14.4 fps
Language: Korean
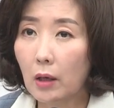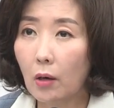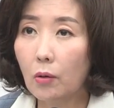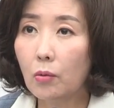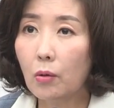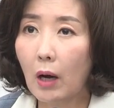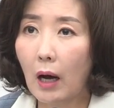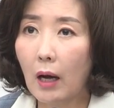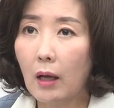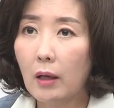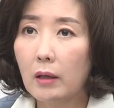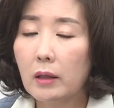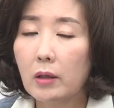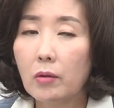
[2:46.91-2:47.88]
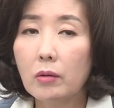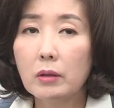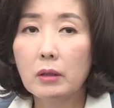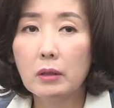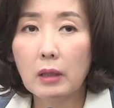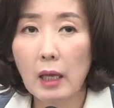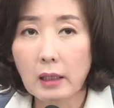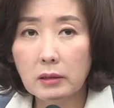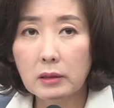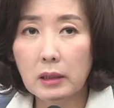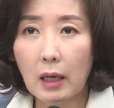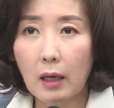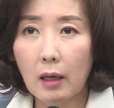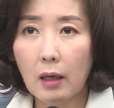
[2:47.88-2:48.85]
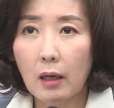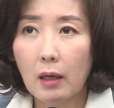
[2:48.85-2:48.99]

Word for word: 경과, 그리고 그 대책,